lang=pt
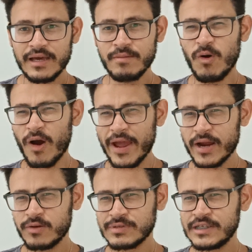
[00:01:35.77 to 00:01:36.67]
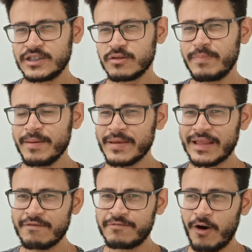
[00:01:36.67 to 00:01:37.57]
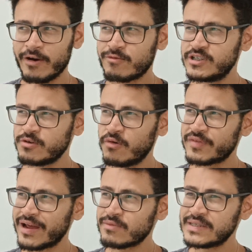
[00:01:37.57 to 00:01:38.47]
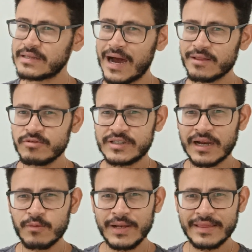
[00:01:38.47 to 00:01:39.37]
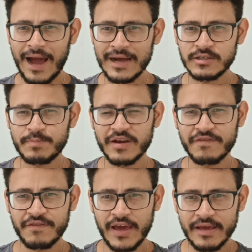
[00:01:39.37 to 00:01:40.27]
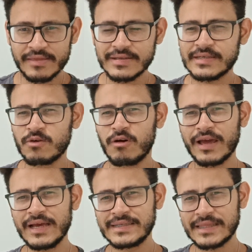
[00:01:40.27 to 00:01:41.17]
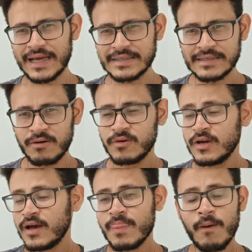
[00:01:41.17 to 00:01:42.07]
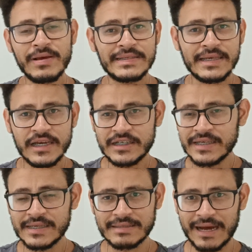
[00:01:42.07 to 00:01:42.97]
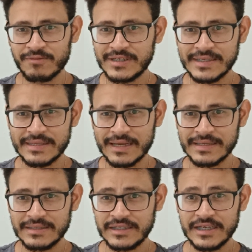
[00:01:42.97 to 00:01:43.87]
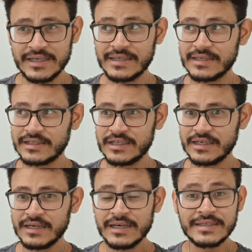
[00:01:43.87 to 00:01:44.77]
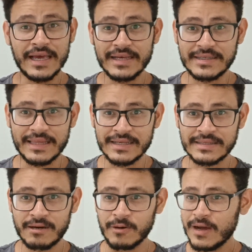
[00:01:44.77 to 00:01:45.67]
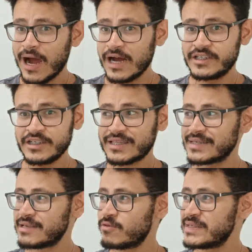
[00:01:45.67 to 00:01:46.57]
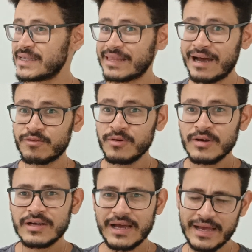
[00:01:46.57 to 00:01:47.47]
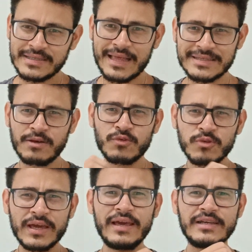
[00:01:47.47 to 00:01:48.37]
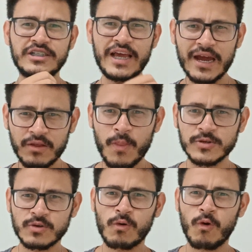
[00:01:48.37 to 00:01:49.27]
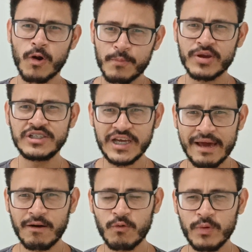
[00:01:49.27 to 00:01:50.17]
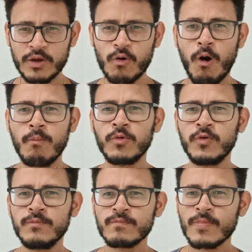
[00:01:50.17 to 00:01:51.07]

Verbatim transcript: E morrer num sentido bem metafórico de encontrar um estado de tranquilidade perfeita, sem qualquer excitação. Não existe esse estado de, excita de, de sem excitação. A gente está sendo excitado, excitação, tudo que chega no nosso corpo, que gera algum incômodo.